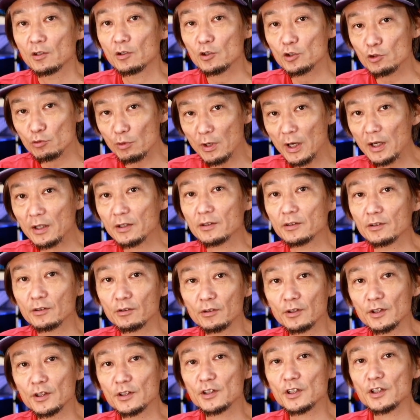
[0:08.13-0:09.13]
こんにちは、
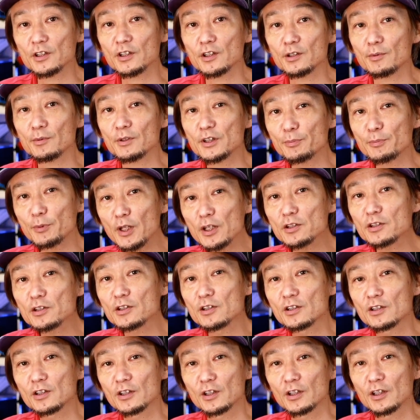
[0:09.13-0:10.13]
ドラレスチャンネルまさぴで
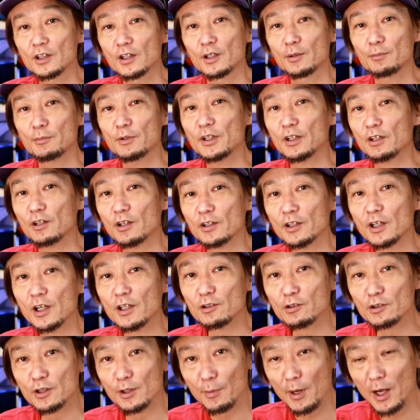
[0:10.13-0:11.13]
す。見てくれてあ
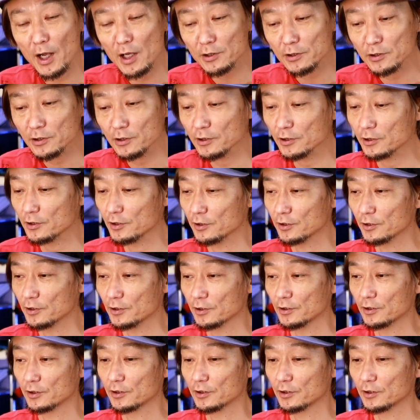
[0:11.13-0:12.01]
りがとうございます。